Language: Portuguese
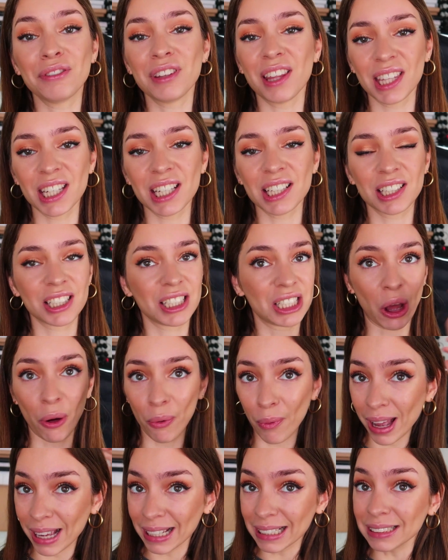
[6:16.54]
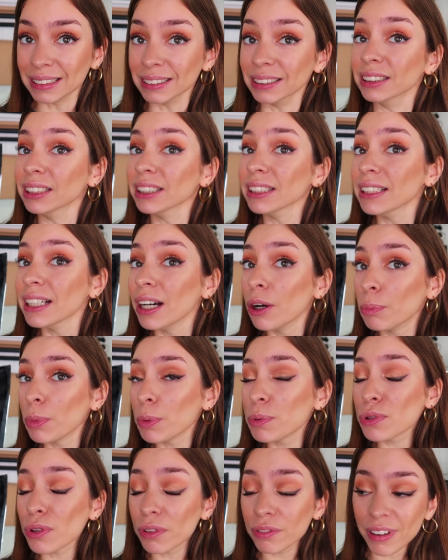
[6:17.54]
A verdadeira questão é que
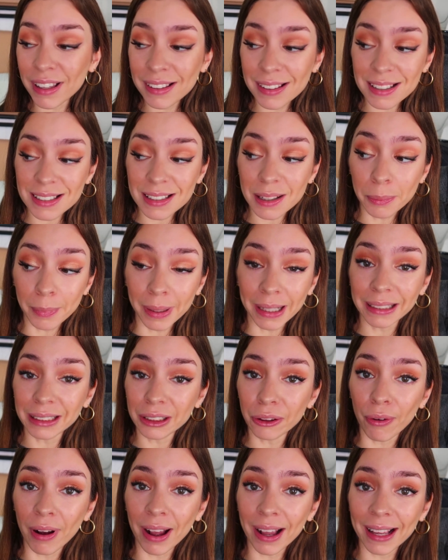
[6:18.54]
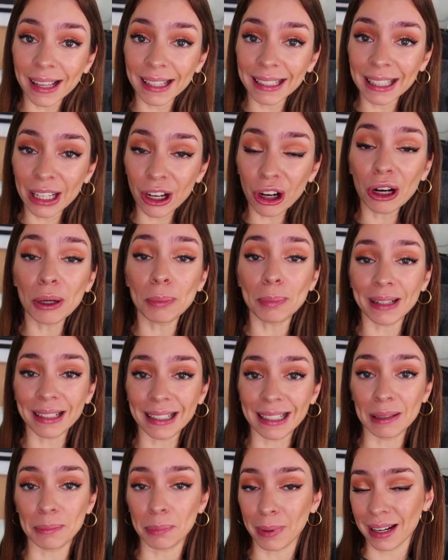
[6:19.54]
uma pessoa faz esta make, não é? E agora para
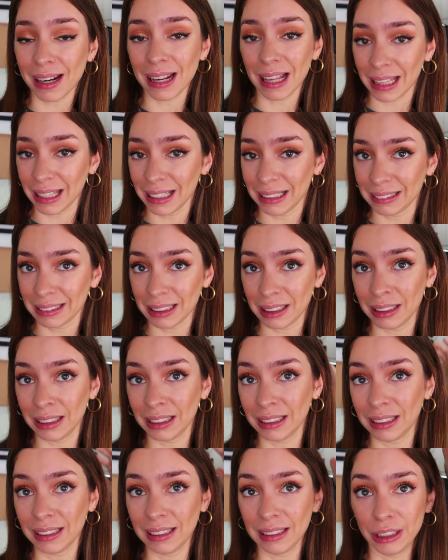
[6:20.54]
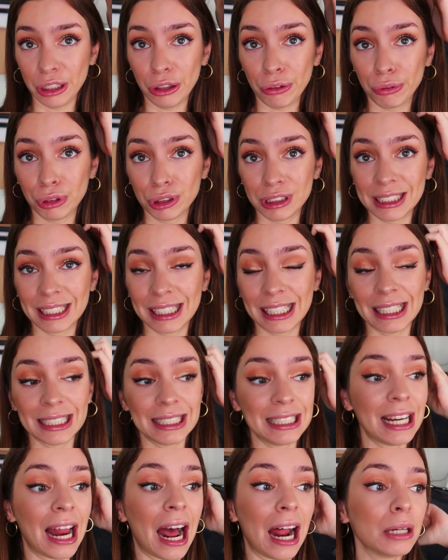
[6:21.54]
quê? Para nada. Eh, eu vou ter de
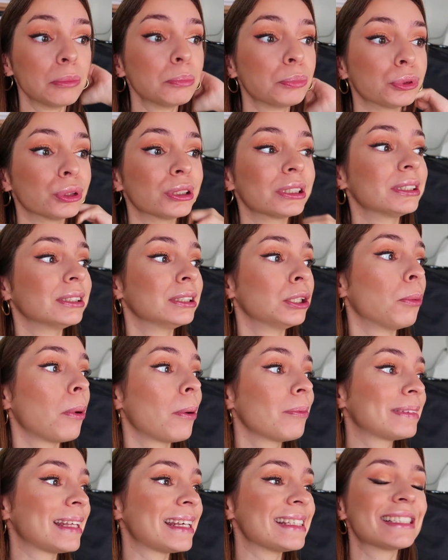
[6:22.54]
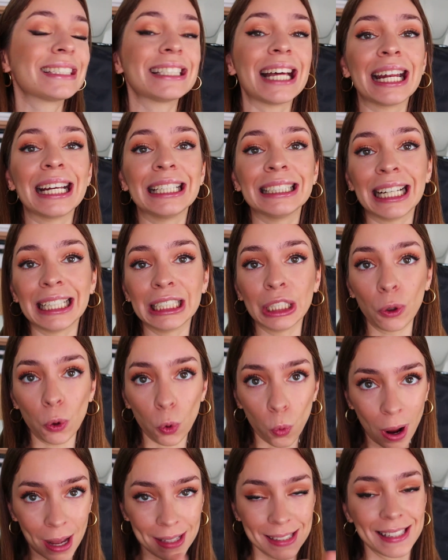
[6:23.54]
atirar tirar porque não me apetece estar a andar na
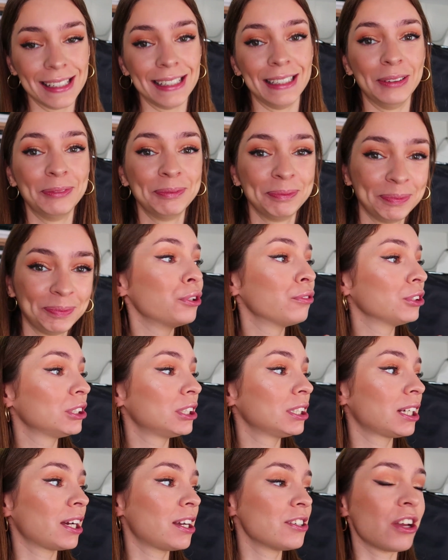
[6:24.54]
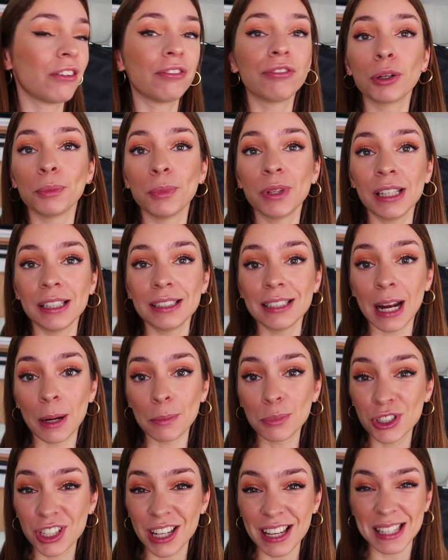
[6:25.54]
rua assim. Eu vou ter de arranjar forma de atirar
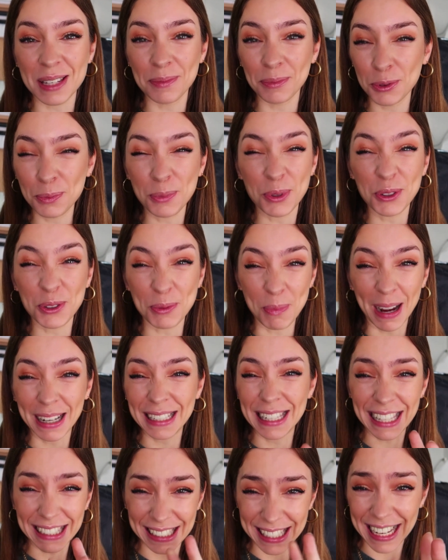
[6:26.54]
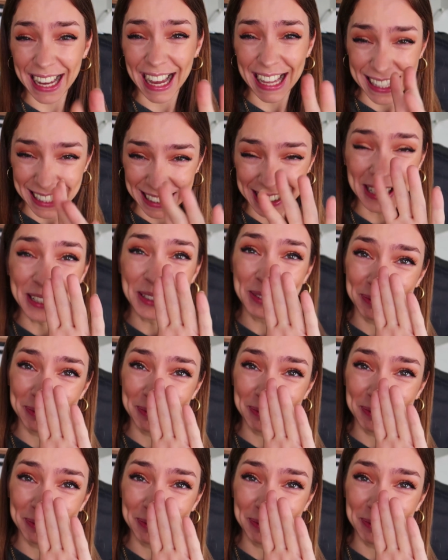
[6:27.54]
tirar porque esqueci-me do meu desmaquilhante em casa.